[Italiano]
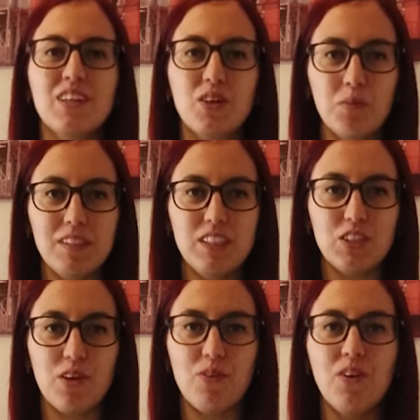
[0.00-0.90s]
Come
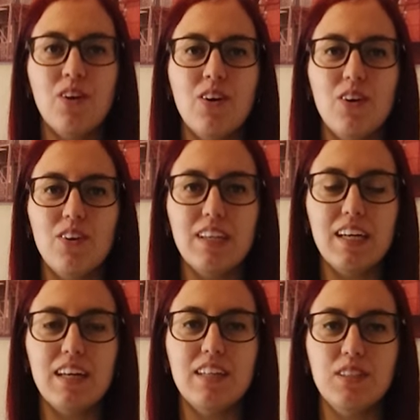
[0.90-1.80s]
dicevo,
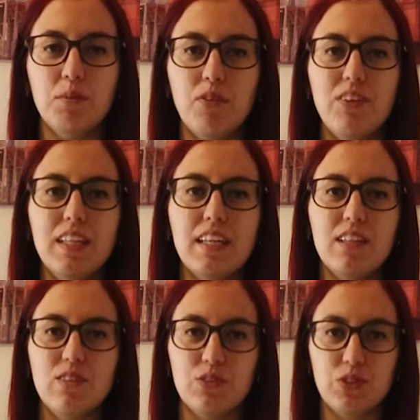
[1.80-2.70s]
ora andiamo a vedere
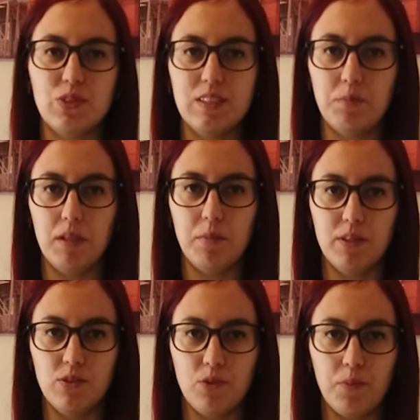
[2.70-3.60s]
il nostro
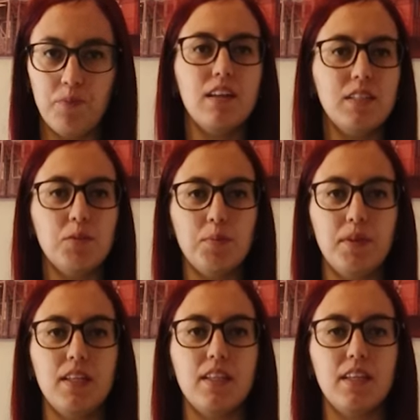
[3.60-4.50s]
esperimento. Andiamo a
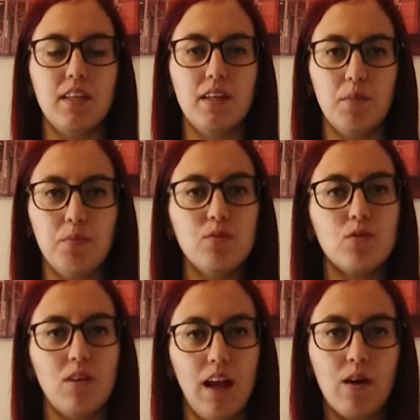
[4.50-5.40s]
prendere
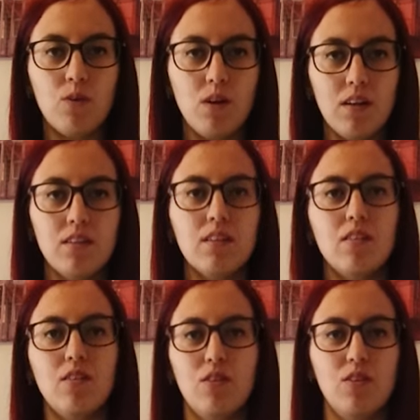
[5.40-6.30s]
appunto l'acqua,
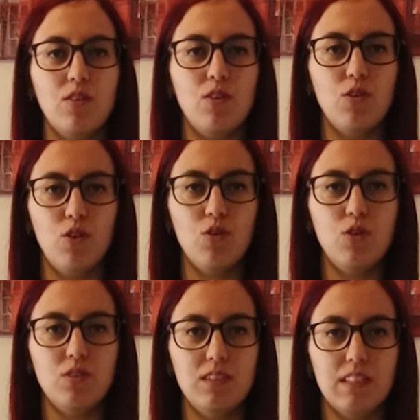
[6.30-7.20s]

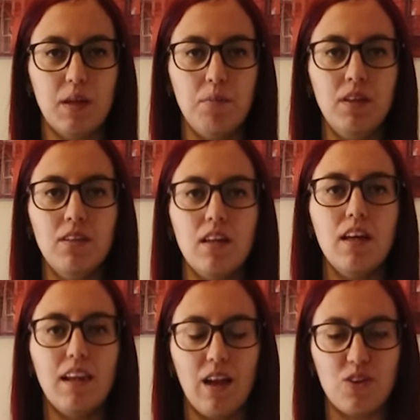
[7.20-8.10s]
l'olio di semi
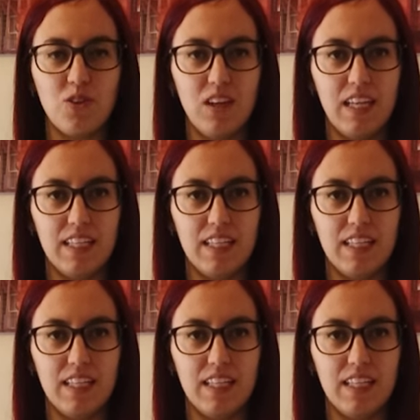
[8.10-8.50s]
e l'alcol